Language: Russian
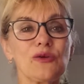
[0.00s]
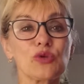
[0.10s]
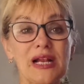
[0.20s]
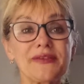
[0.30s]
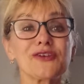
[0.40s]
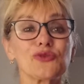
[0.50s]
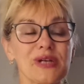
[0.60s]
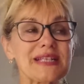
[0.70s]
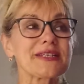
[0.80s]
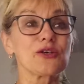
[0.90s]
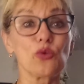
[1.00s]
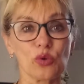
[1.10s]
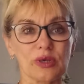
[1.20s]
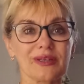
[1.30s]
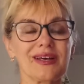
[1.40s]
Ура... наш уральский
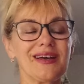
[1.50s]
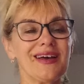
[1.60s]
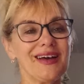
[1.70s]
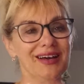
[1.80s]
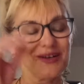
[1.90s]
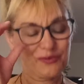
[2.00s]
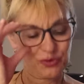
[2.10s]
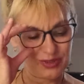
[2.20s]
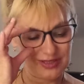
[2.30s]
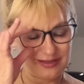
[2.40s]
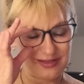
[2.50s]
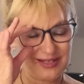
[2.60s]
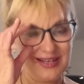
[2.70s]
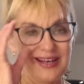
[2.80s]
город. Вот так.